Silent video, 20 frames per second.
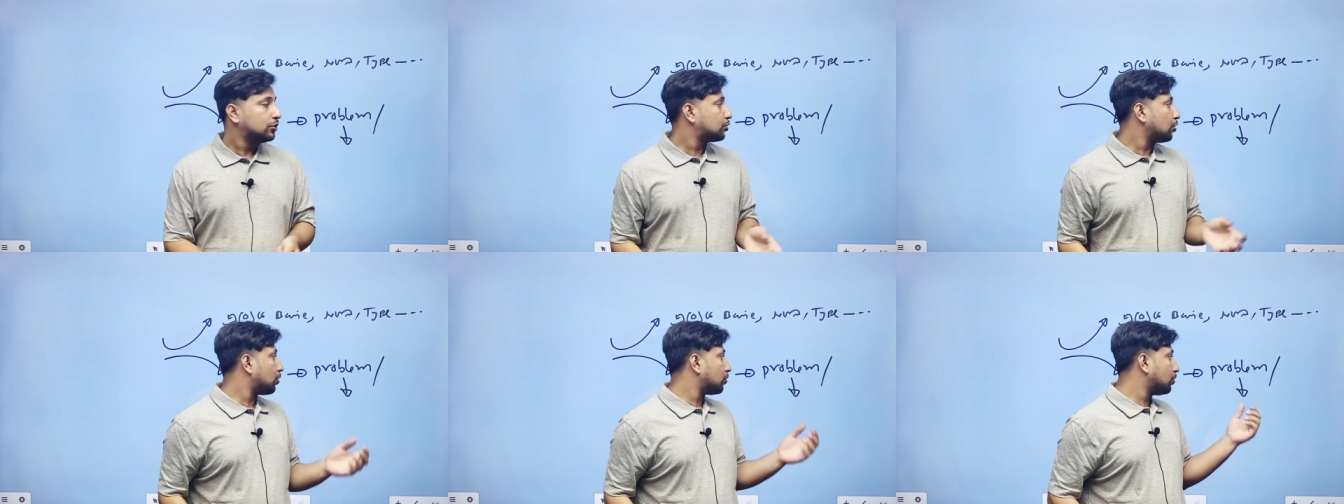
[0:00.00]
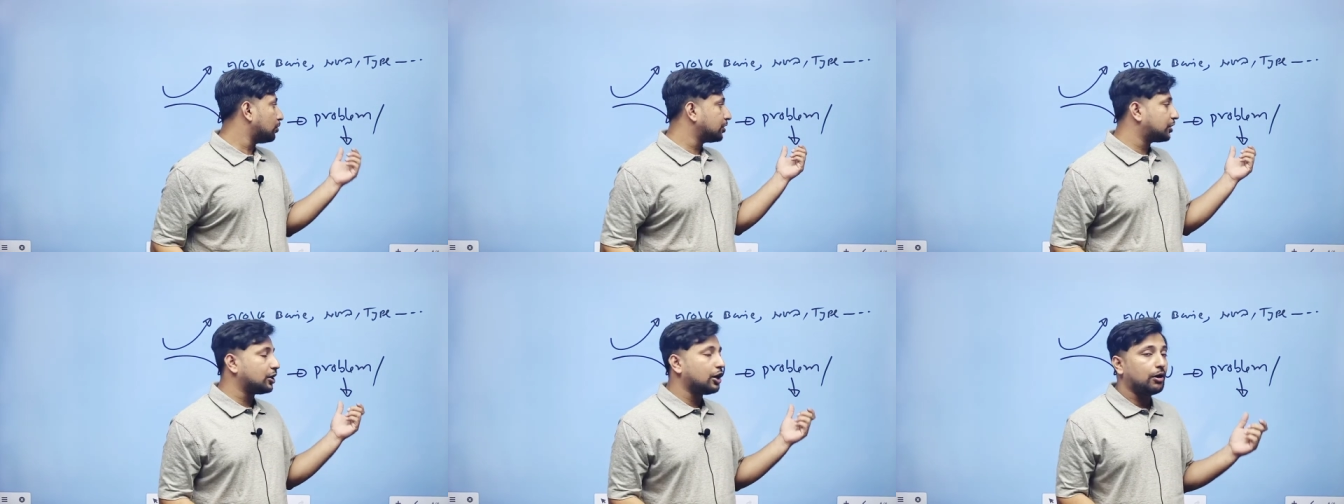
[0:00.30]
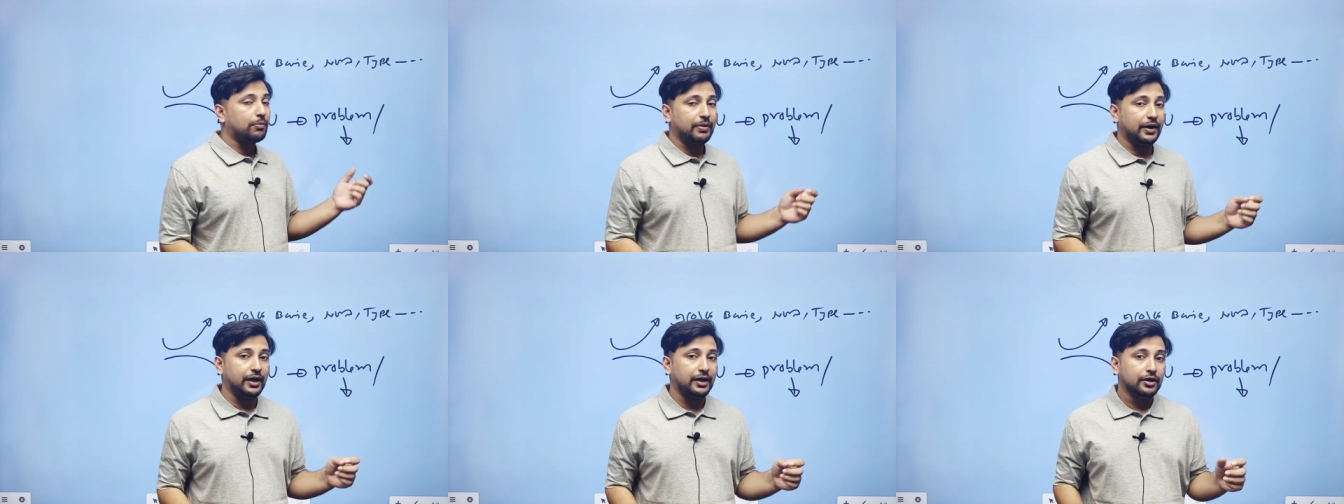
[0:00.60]
তখন কি
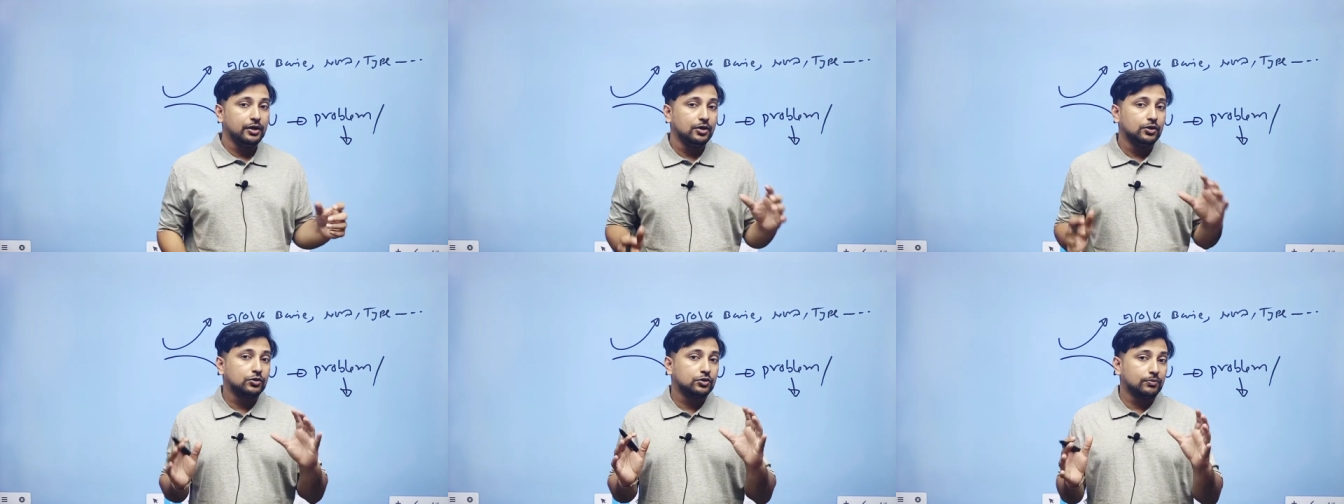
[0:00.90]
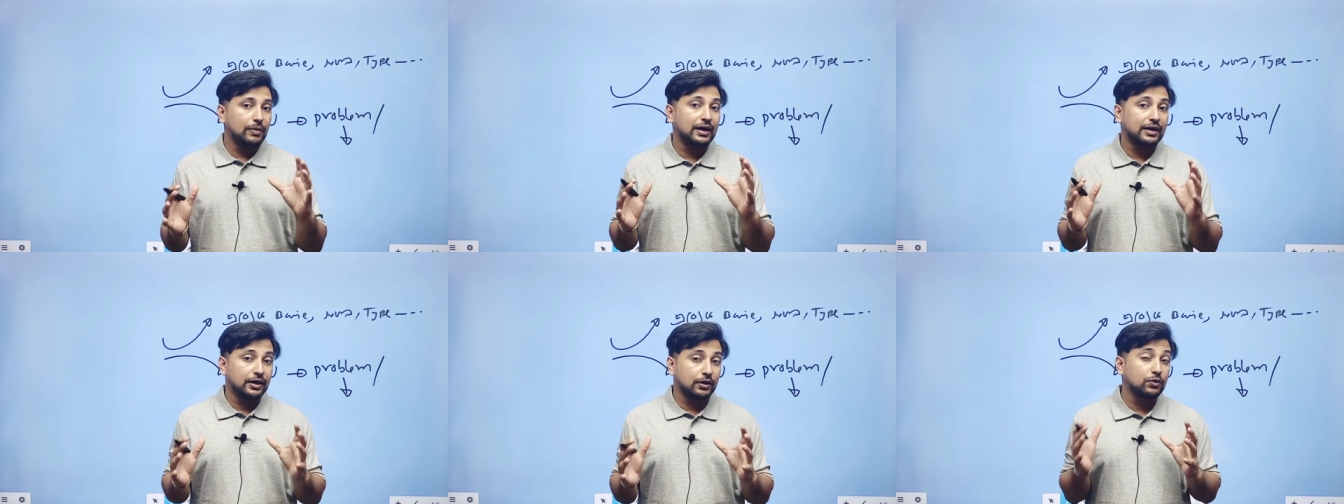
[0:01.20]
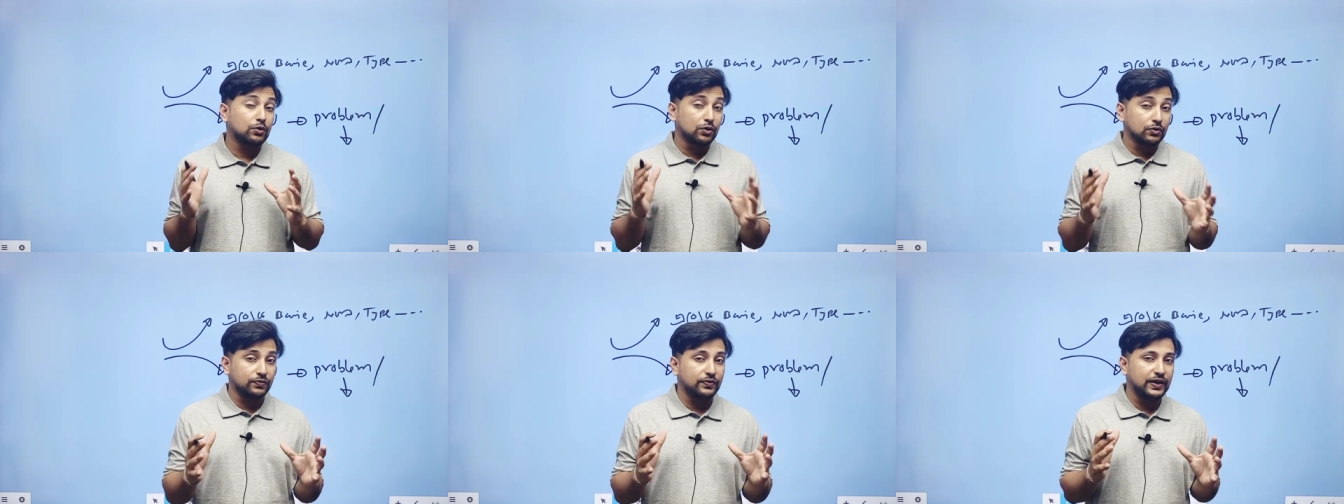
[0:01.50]
হবে তোমার একটা
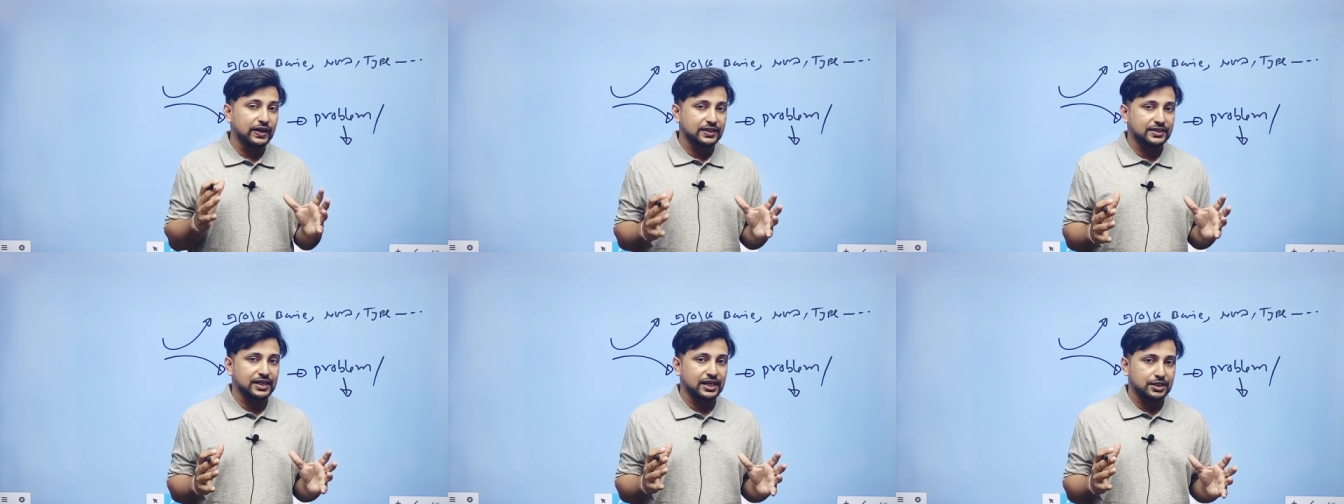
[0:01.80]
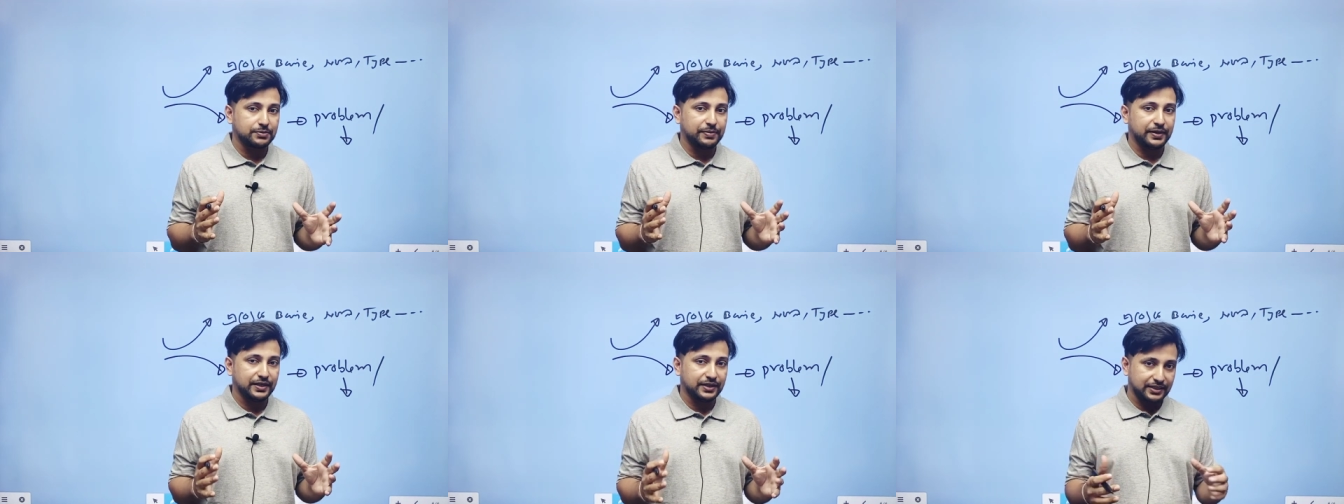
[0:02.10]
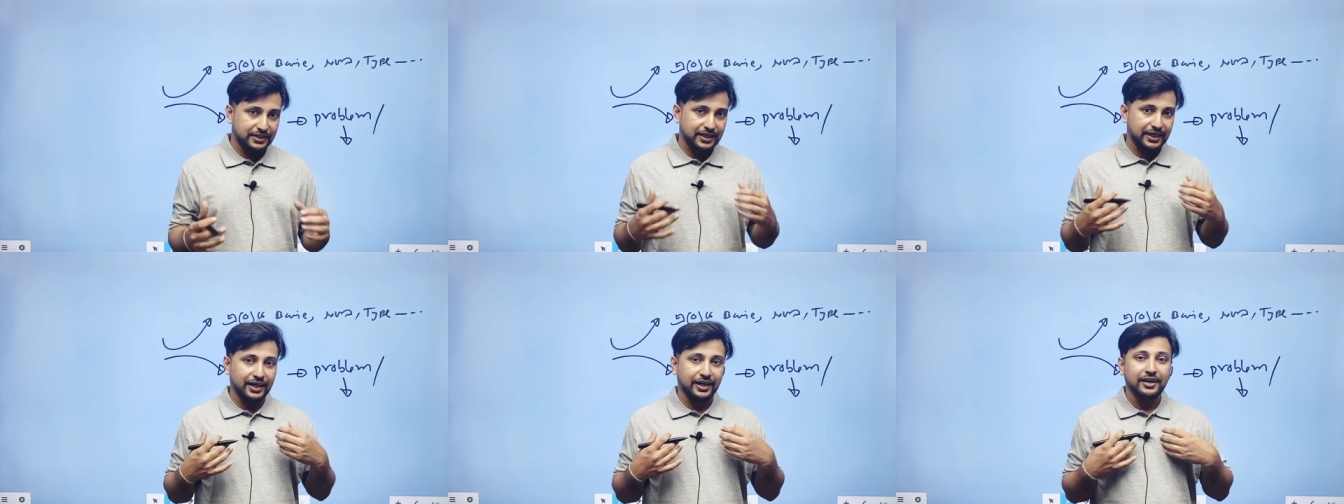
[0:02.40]
কনফিডেন্স আসবে
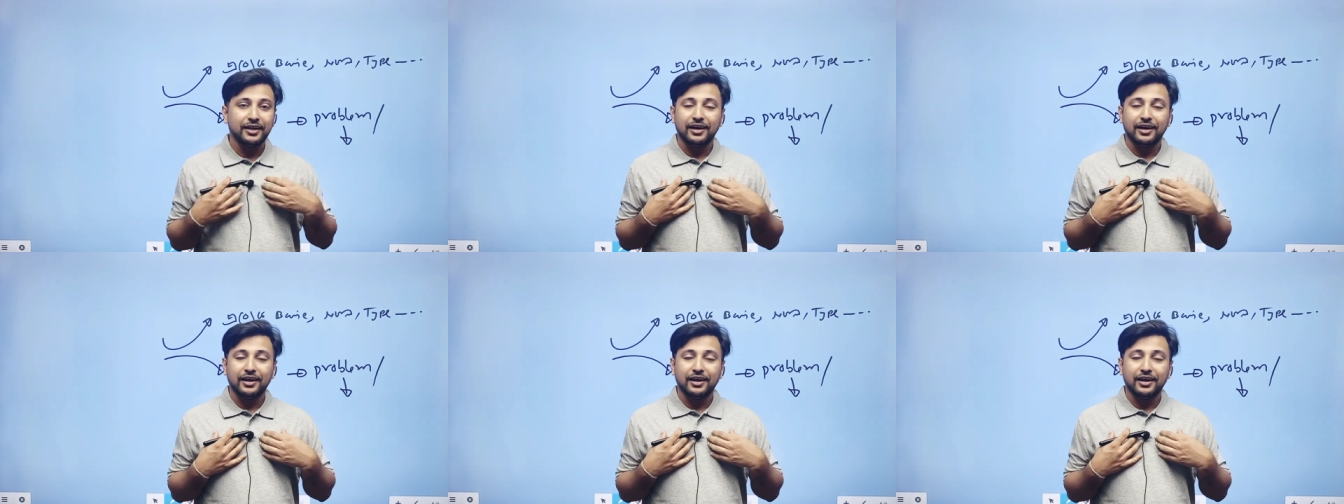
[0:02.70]
যে